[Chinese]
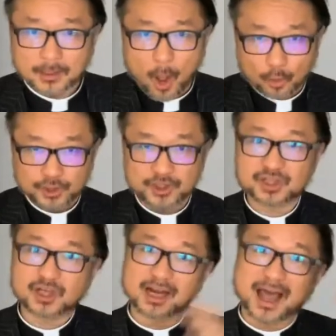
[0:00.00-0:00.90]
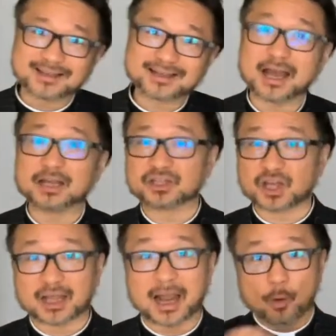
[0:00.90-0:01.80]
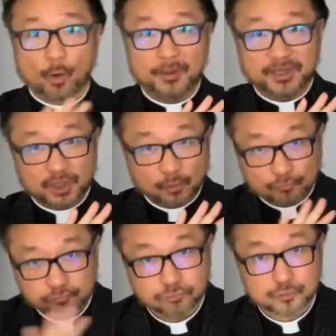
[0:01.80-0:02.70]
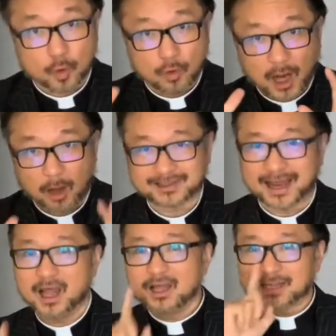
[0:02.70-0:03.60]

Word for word: 到底是格拉森还是加大纳，我们已经无从考察。